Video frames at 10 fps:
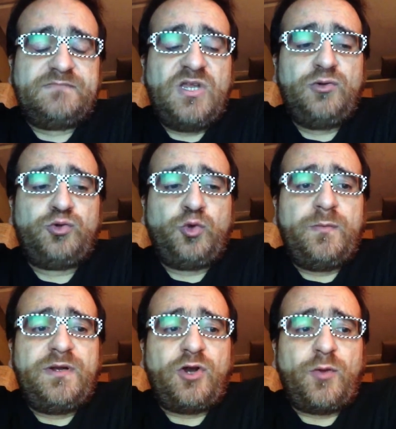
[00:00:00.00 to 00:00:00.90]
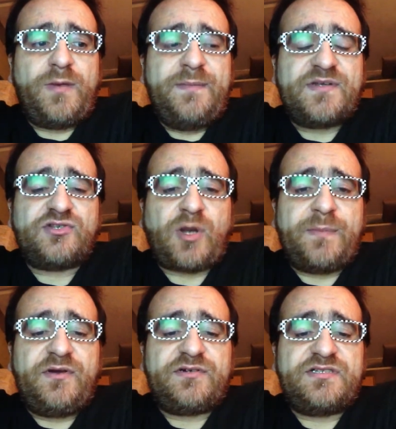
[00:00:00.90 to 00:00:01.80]
YouTube non l'ho mai preso
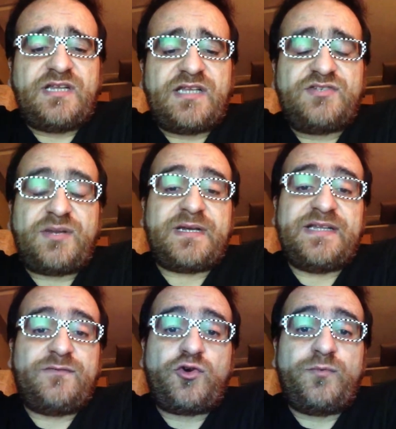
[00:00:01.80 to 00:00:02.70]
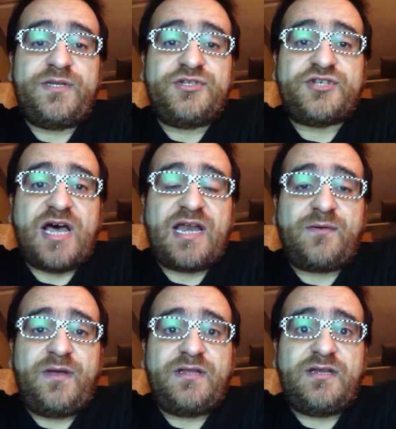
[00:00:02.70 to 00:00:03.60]
troppo in considerazione, ma devo cominciare,
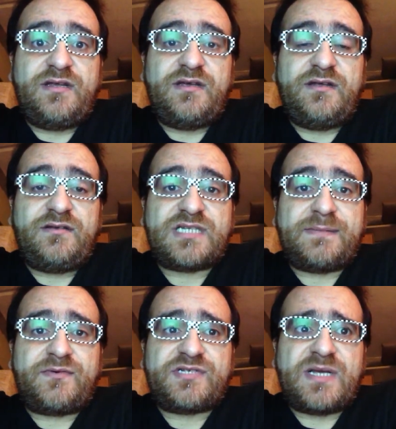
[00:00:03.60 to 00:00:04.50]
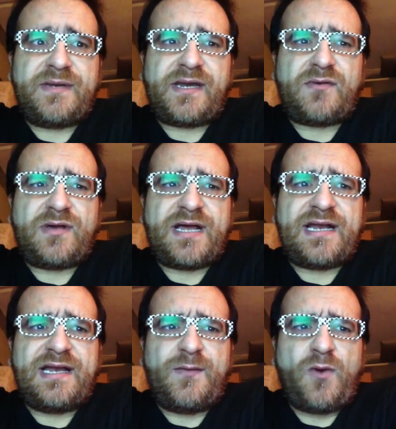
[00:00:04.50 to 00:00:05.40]
quindi non sapevo se aprire un
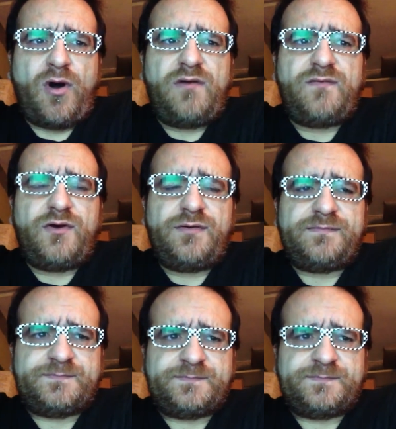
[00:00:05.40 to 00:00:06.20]
canale nuovo